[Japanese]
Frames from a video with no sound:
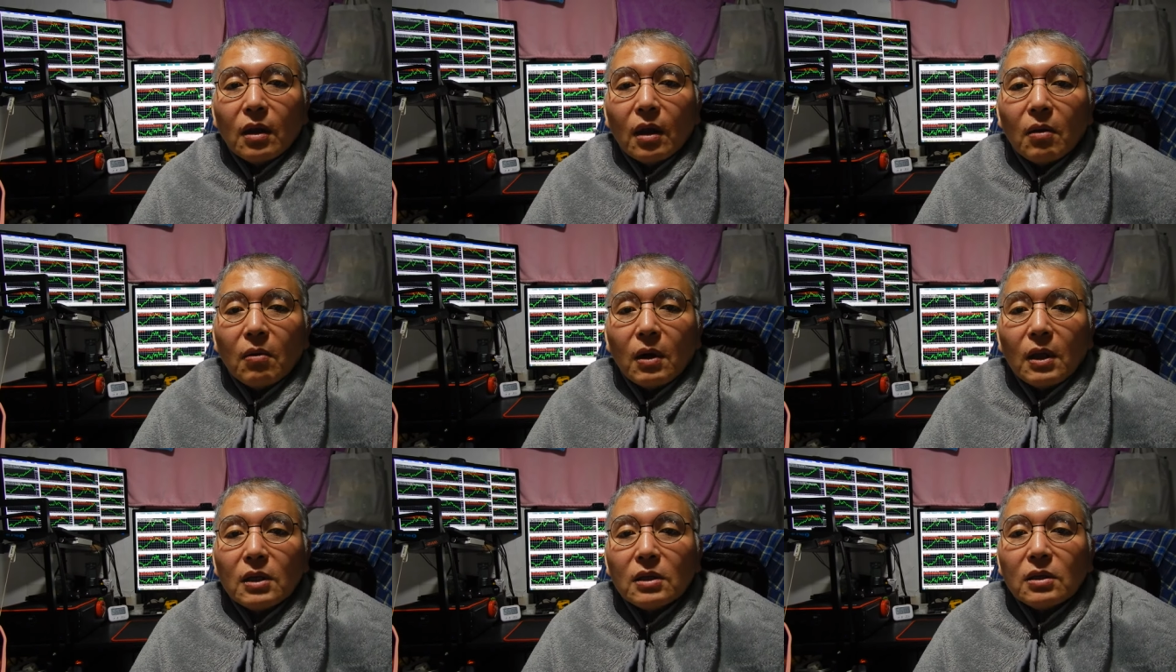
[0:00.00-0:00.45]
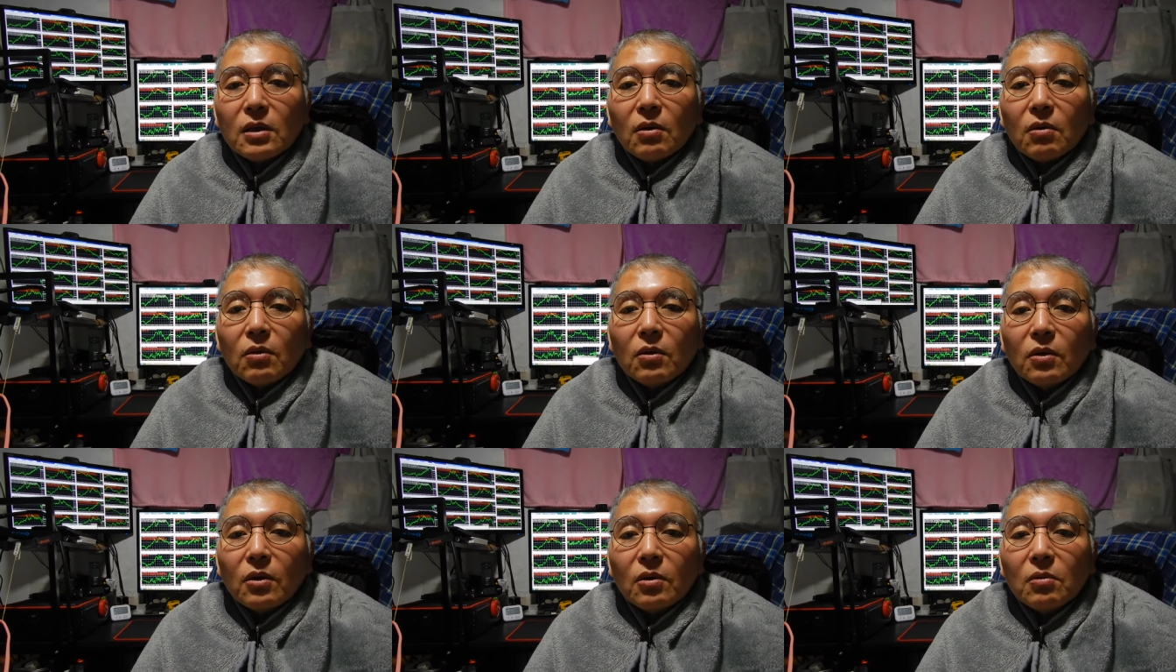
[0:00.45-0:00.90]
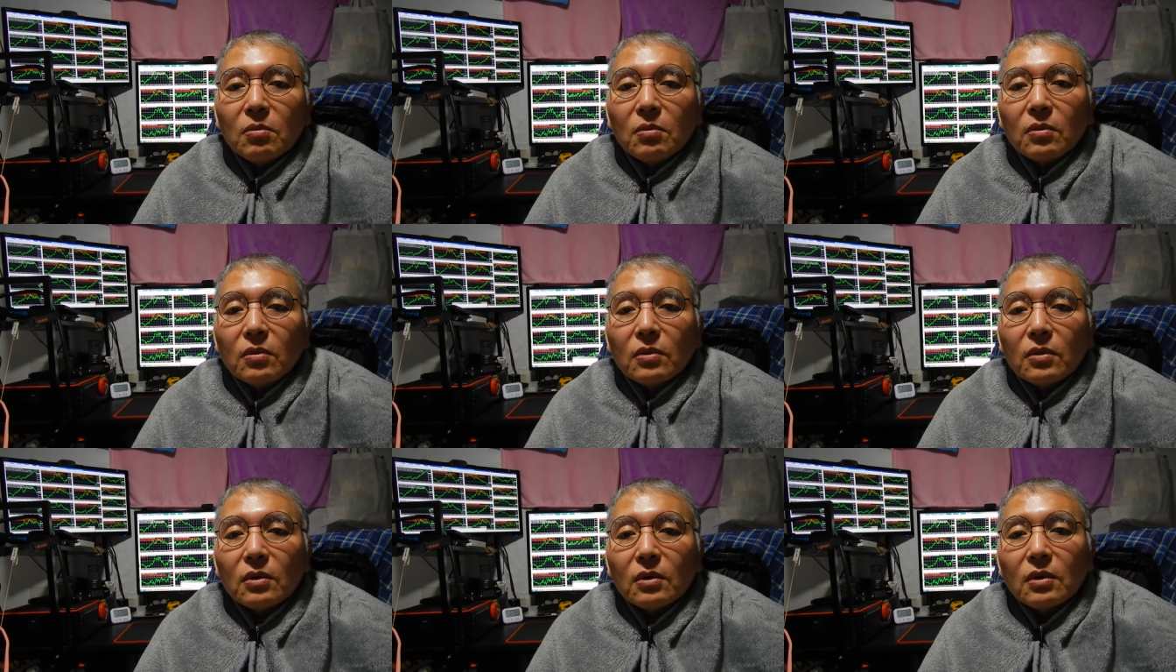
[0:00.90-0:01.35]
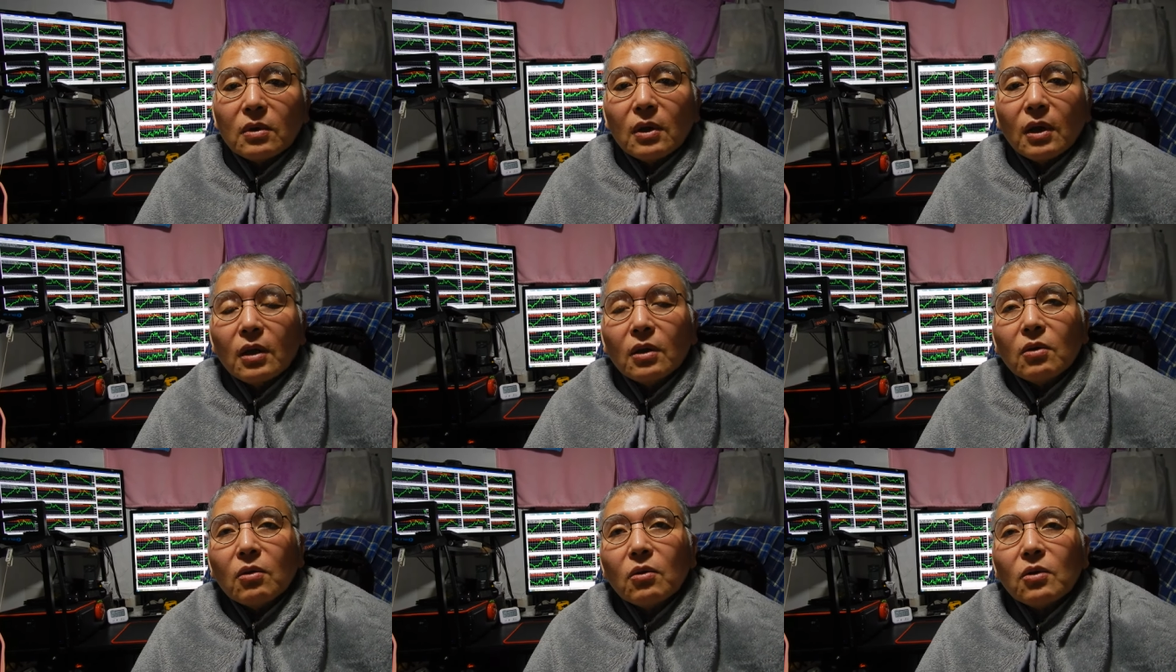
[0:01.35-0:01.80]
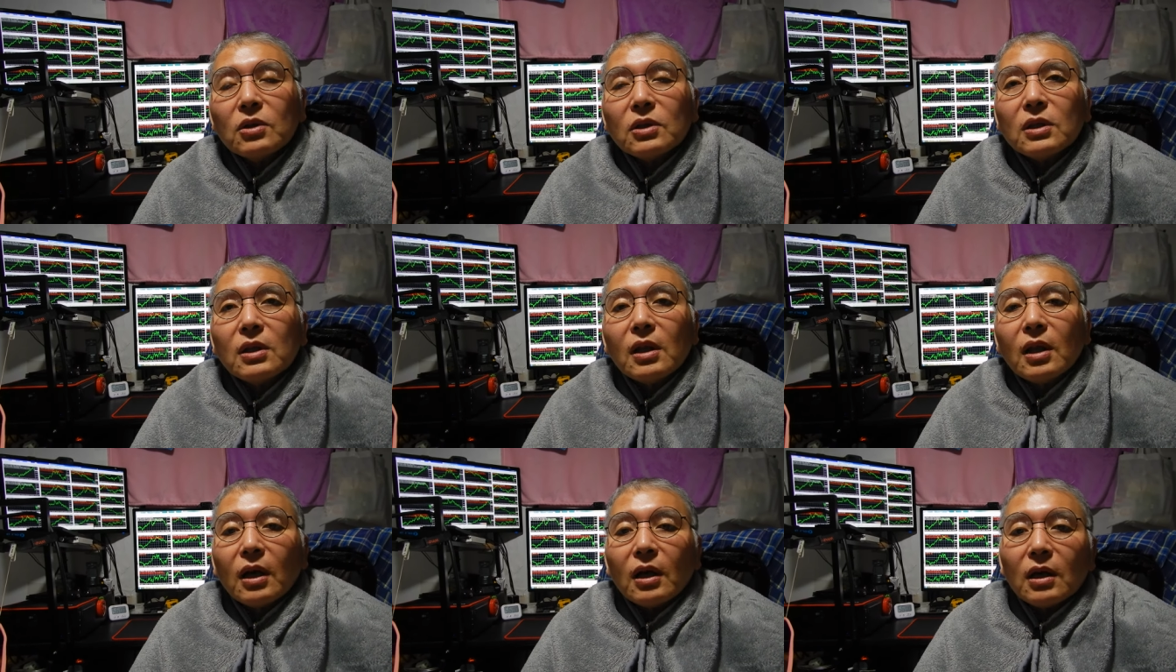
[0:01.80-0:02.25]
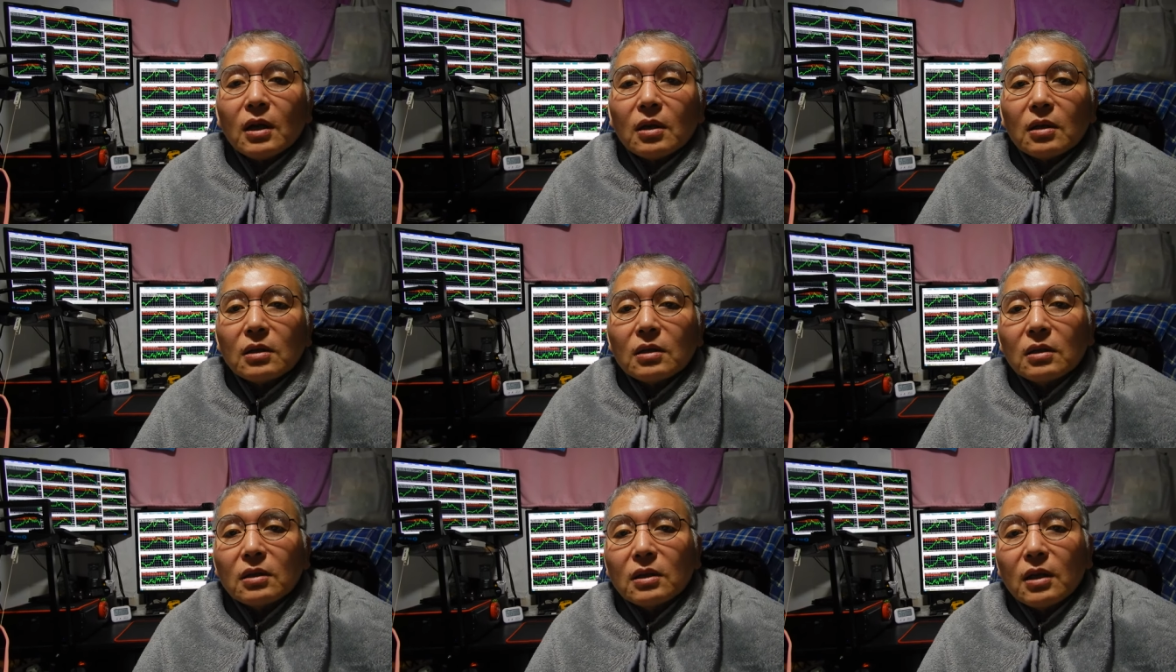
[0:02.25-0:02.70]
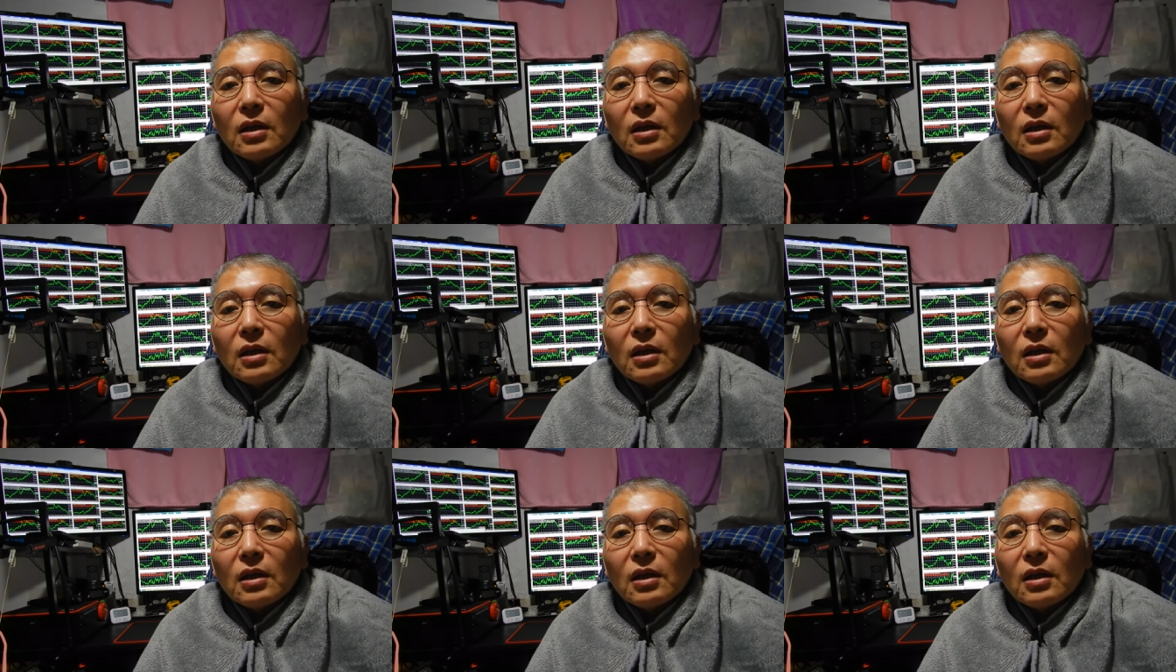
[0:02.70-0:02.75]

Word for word: で、私がここで、ね、用意してなければ、